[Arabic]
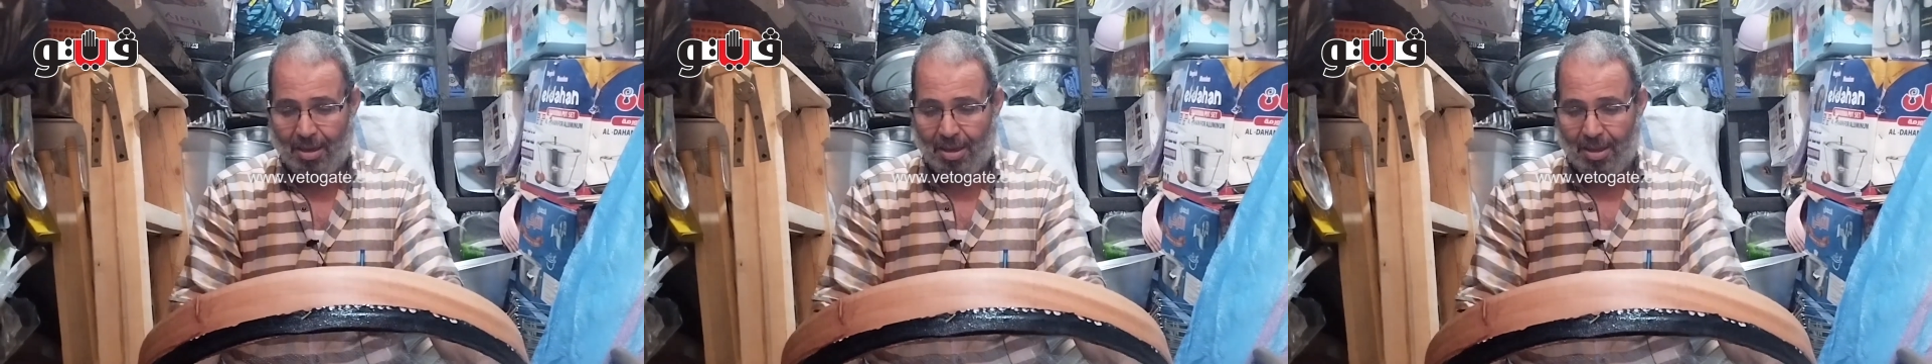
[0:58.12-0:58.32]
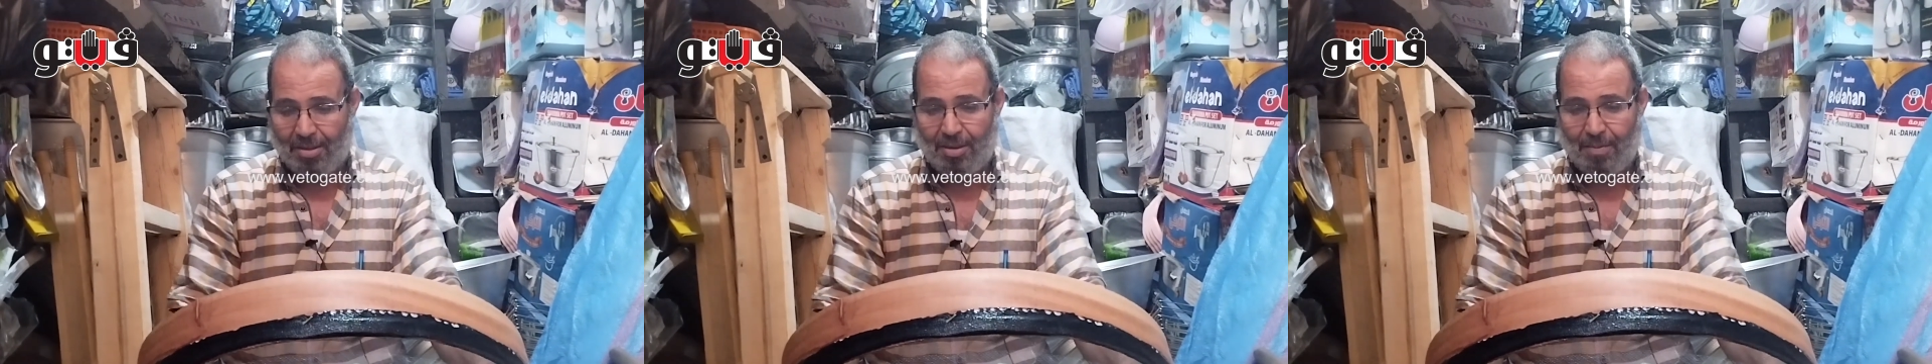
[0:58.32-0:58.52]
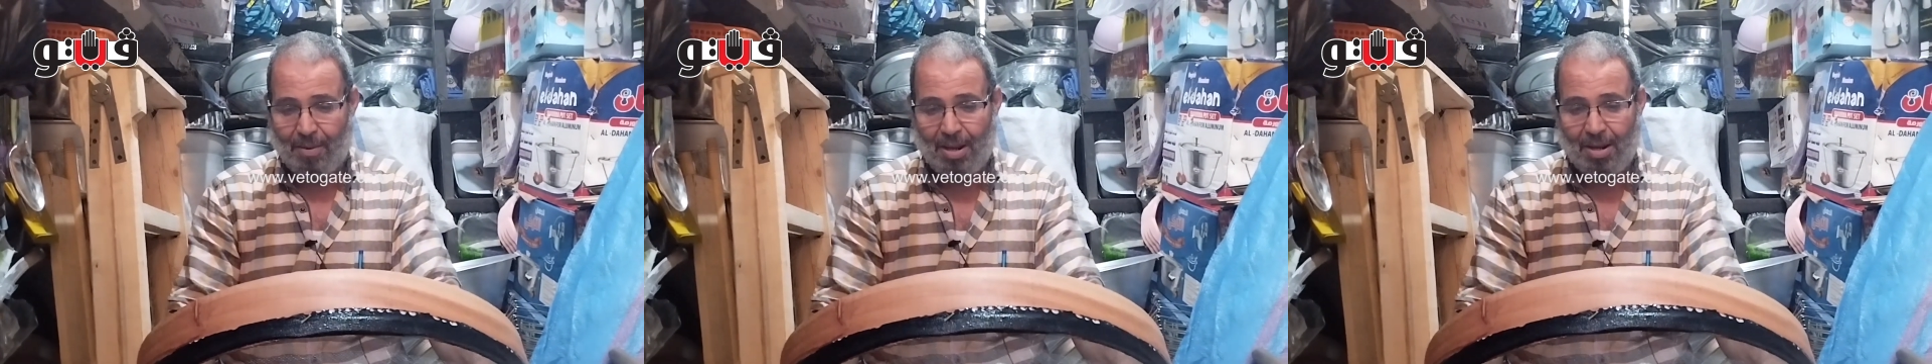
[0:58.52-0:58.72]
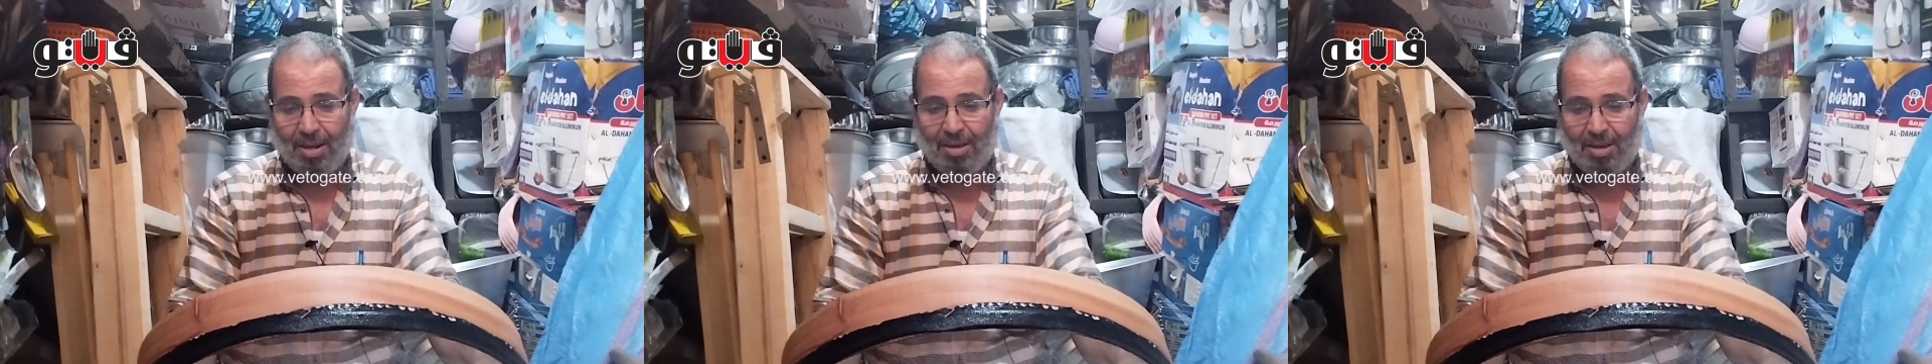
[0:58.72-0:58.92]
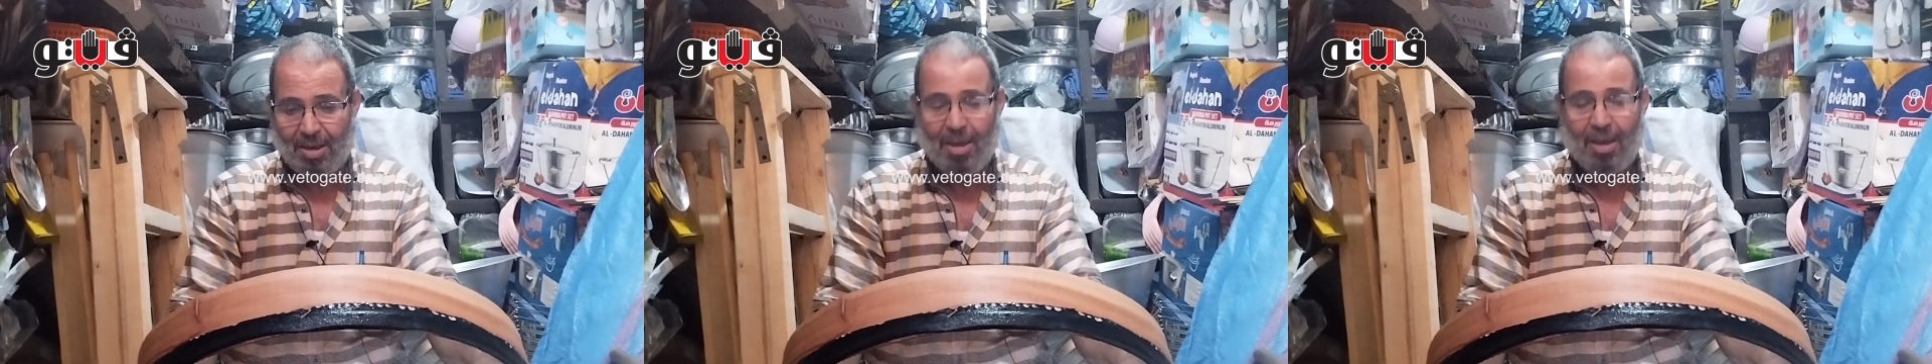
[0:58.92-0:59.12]
خدت
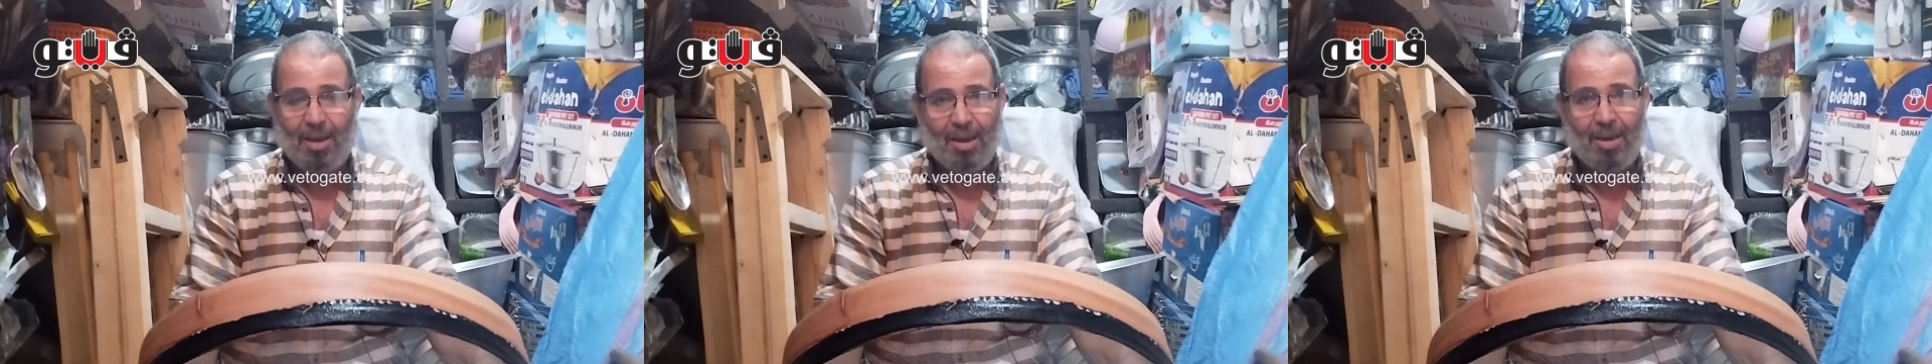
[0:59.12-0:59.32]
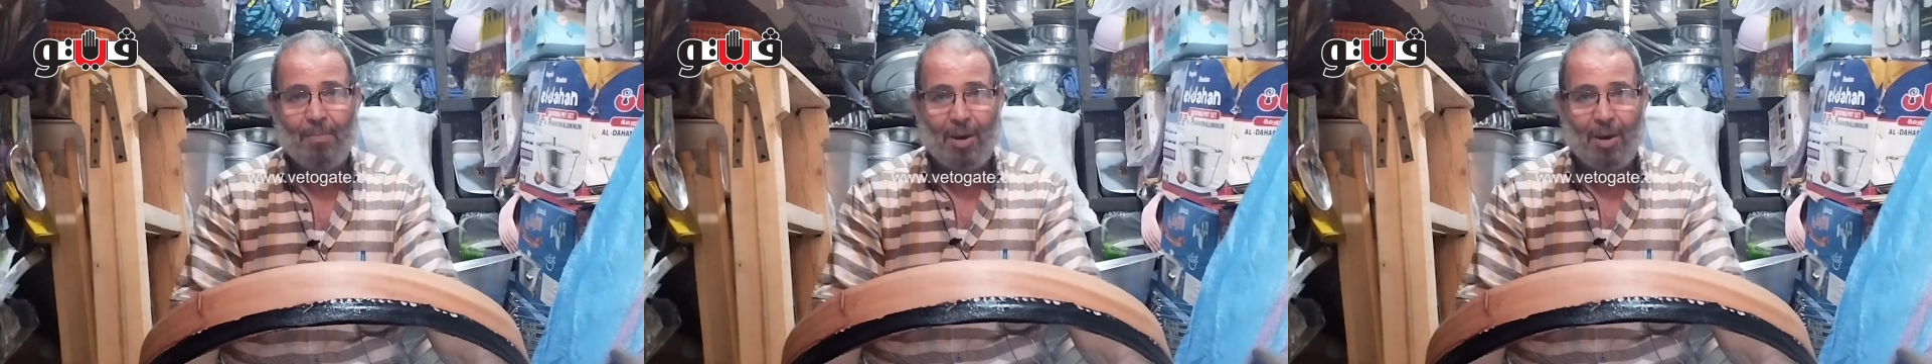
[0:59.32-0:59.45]
بالك آه،